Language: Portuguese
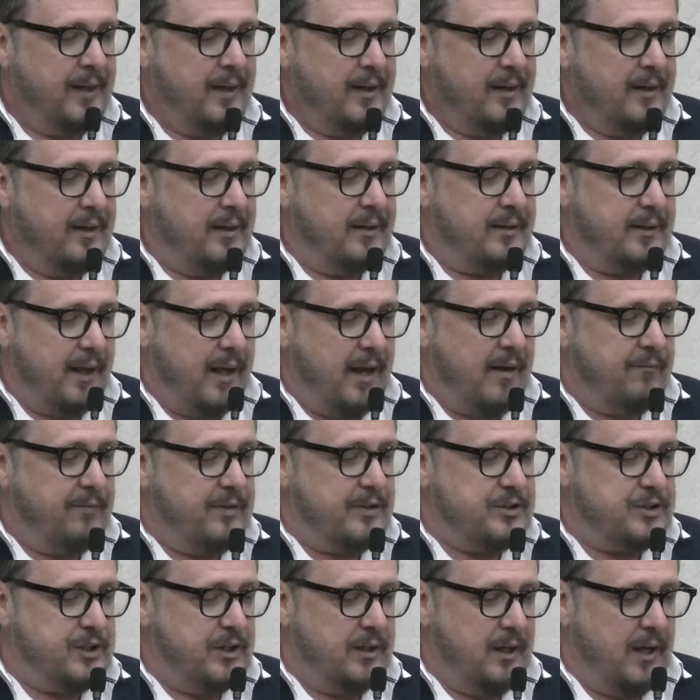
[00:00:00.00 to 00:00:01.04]
e teve
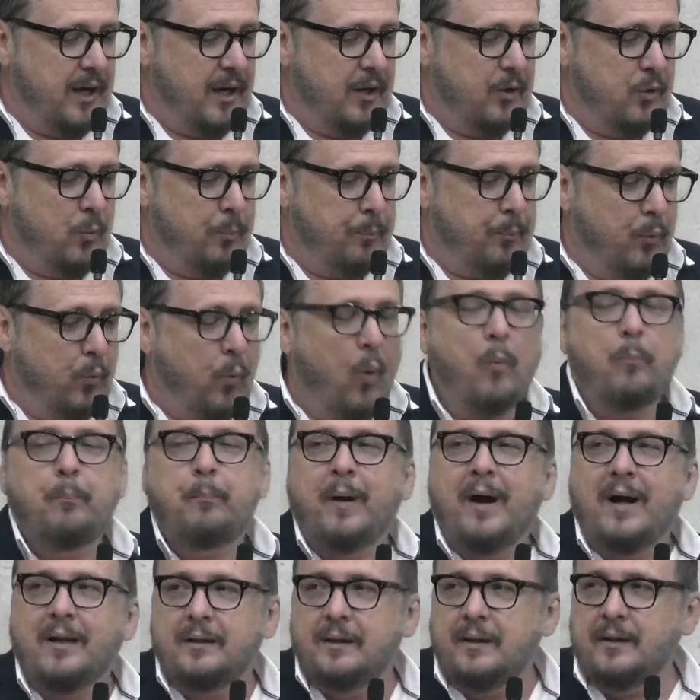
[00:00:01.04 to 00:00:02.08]
dinheiro para o
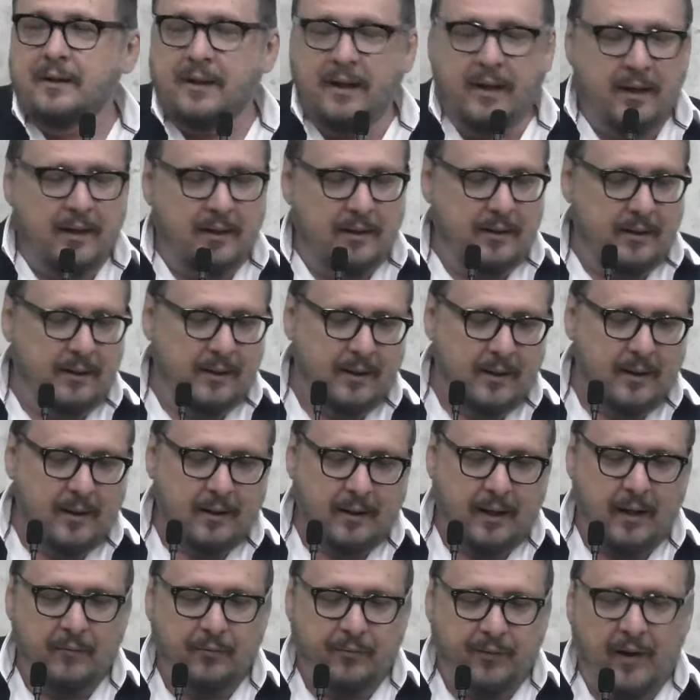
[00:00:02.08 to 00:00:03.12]
compadre dele.
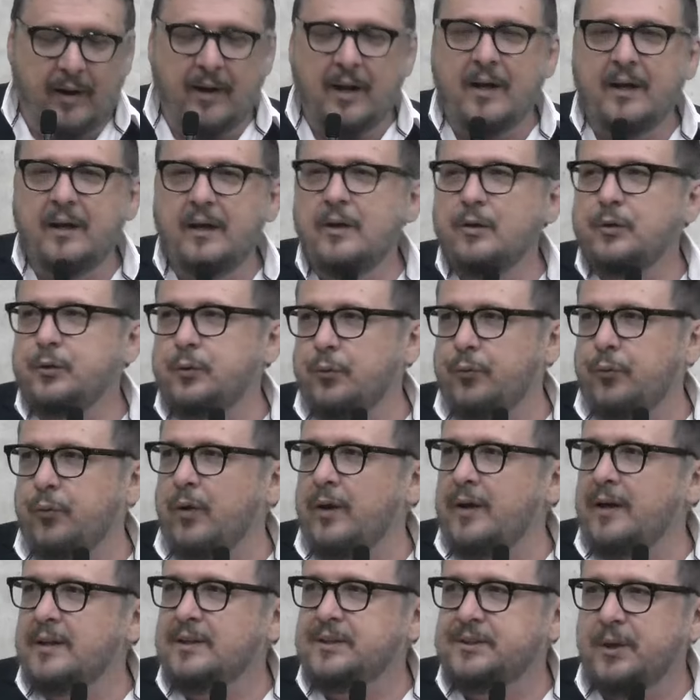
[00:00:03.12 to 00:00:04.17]
Quem fala isso?
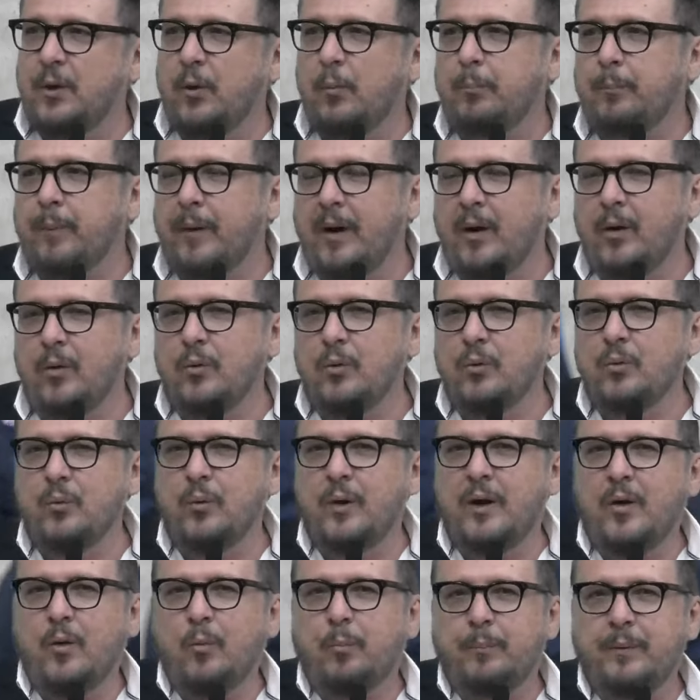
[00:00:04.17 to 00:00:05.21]
Folha de São Paulo, não
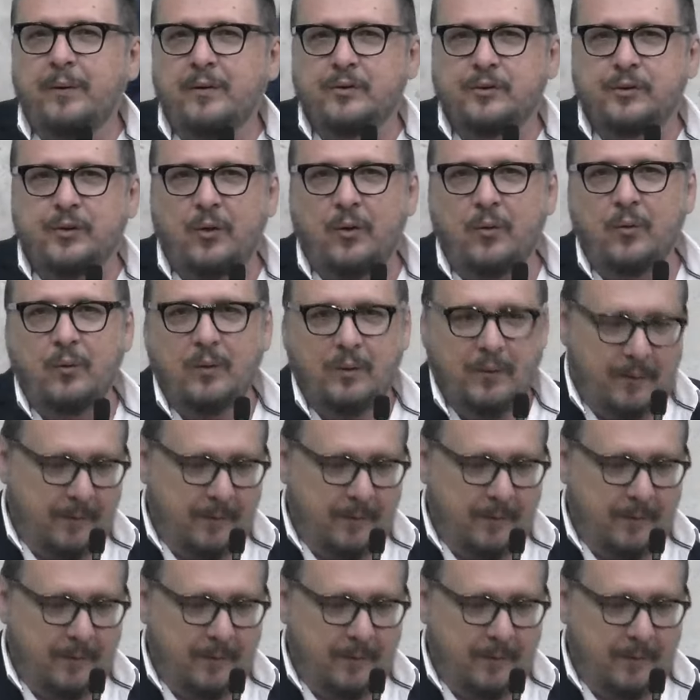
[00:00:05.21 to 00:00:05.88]
é o pessoal.